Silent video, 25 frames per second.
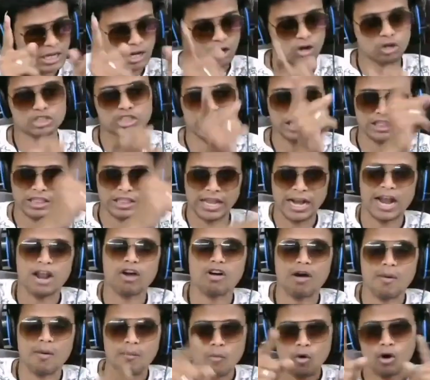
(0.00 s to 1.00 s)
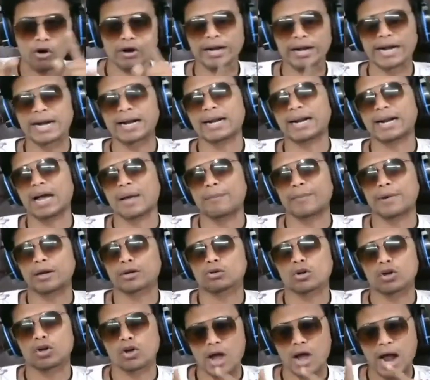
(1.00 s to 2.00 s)
ఒక చందన ఒక మోడరేటర్గా
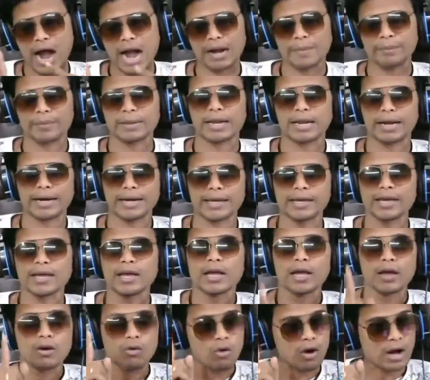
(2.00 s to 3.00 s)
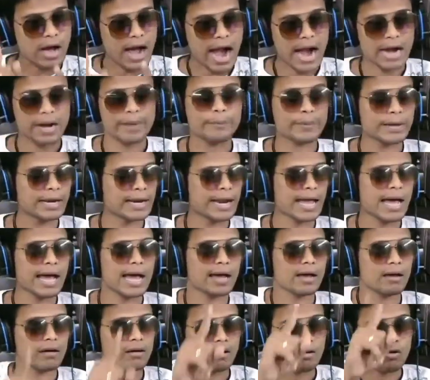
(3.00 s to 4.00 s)
పెట్టుకున్న ఒక ఆడపిల్లని ఒక ఆడపిల్ల
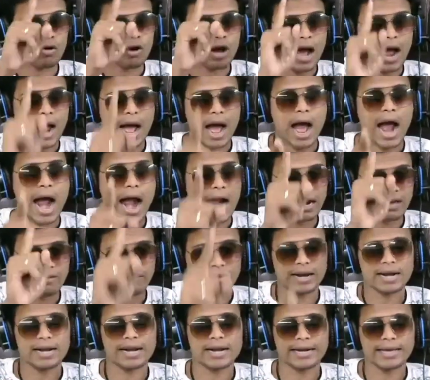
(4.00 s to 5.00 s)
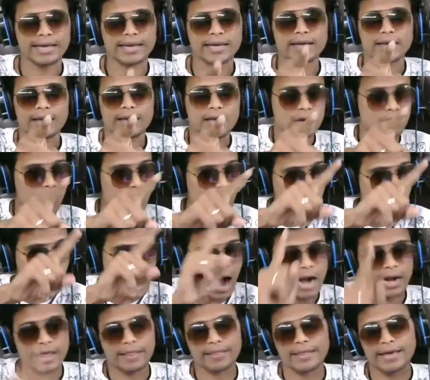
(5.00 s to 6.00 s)
ఒక ఆడవాళ్ళని ఒక
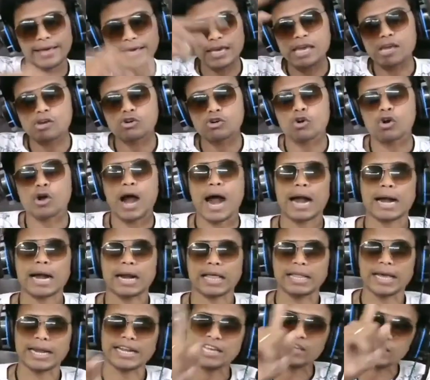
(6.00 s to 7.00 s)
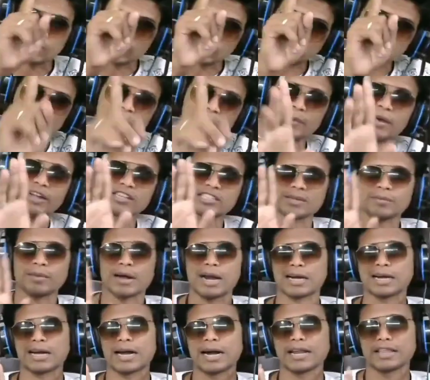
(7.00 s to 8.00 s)
ఆడదయ్యి ఇంకొక ఆడదాన్ని కించపరిచి
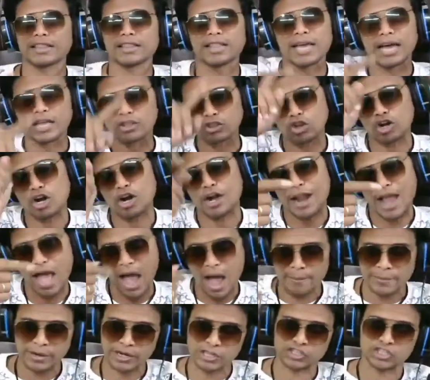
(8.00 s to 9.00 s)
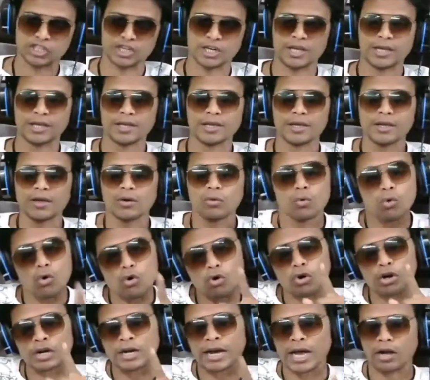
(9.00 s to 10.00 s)
మాట్లాడింది అందులో నా మనిషిని
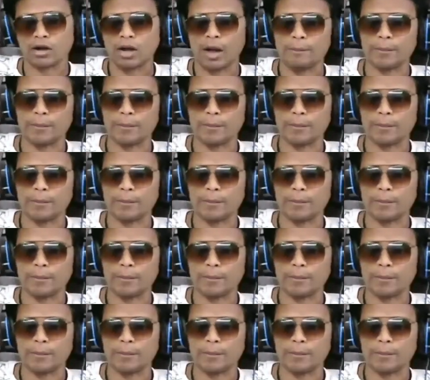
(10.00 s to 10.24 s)
ఊకున్నాను